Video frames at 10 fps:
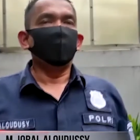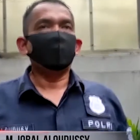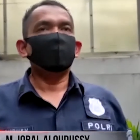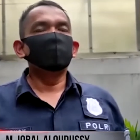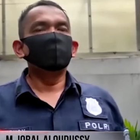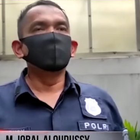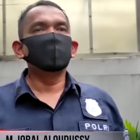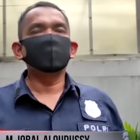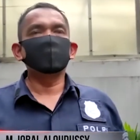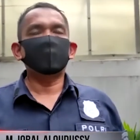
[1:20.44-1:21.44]
Mereka
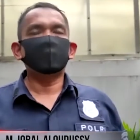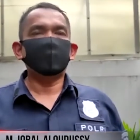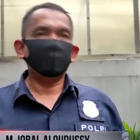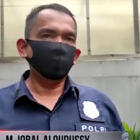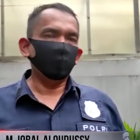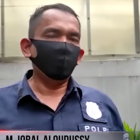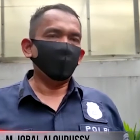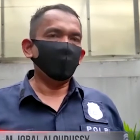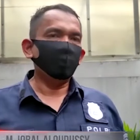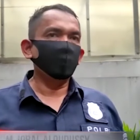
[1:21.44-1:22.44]
mundur sekitar 1,6
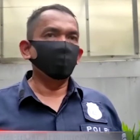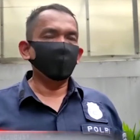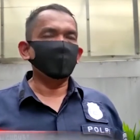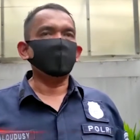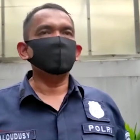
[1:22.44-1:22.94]
km.